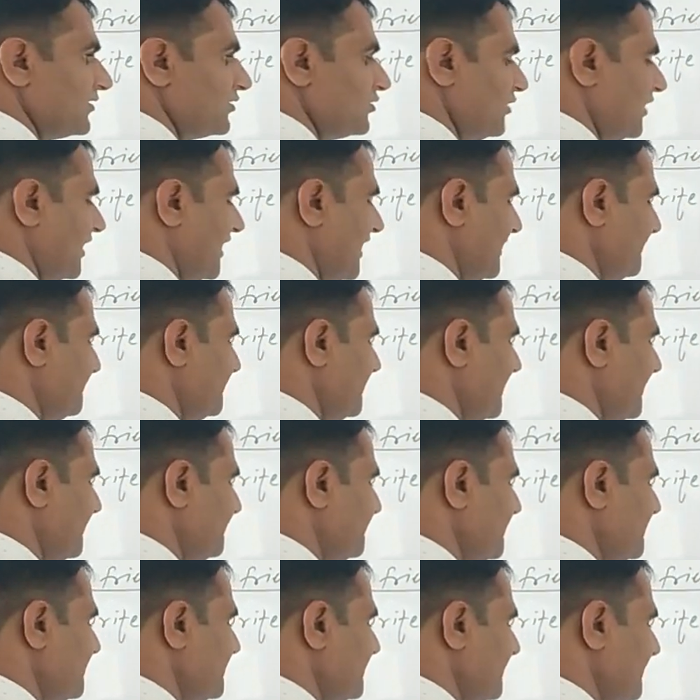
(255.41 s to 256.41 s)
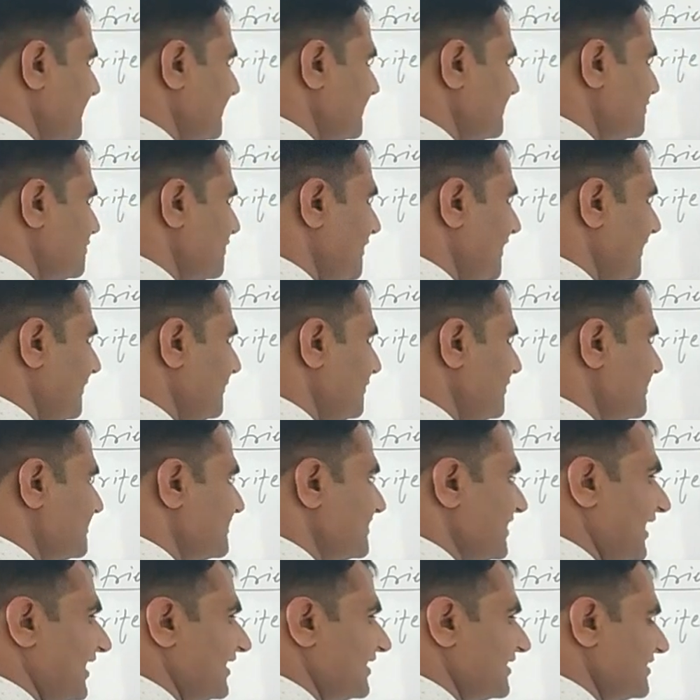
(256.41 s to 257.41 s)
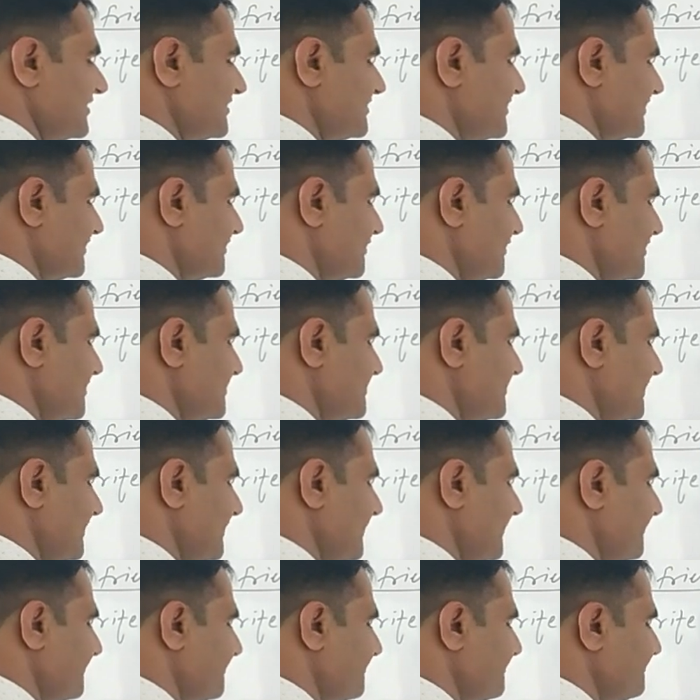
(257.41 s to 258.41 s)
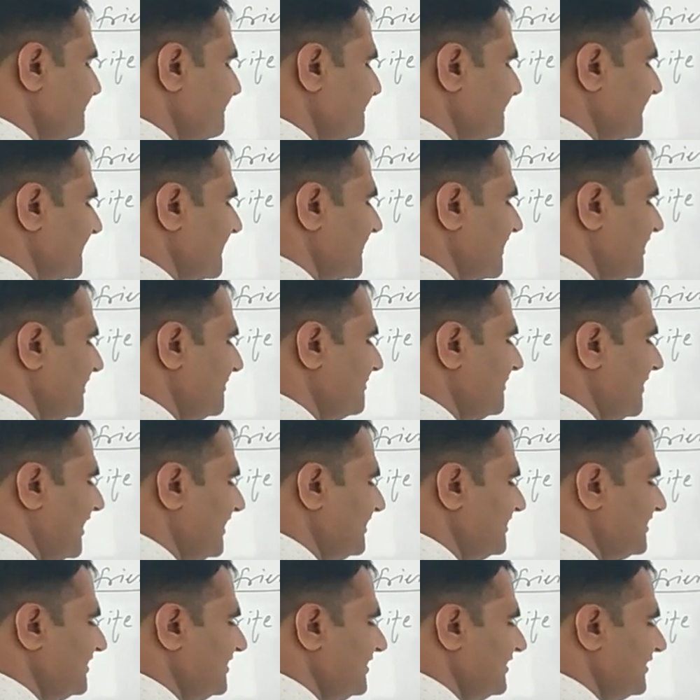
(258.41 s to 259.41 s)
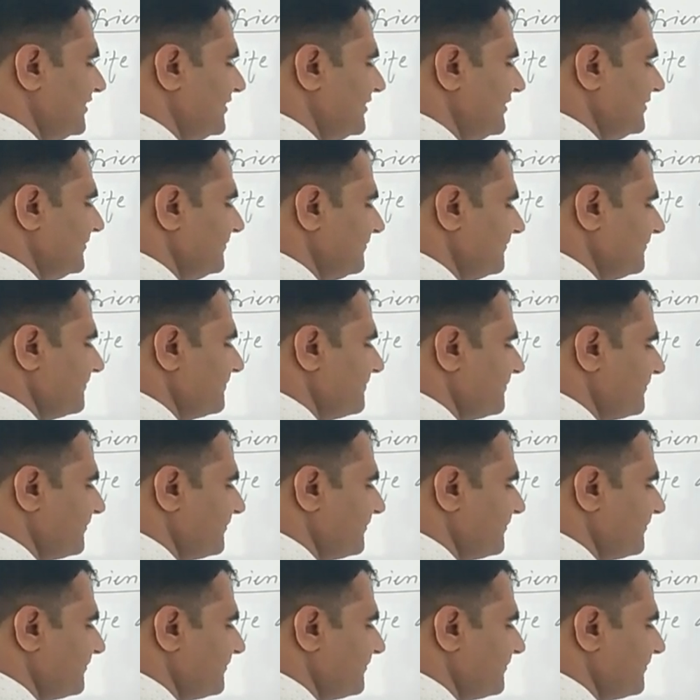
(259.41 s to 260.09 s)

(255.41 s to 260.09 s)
तो आप यहाँ पे जो है वो स्टार्ट कर सकते हो ऐसे कि माय डियर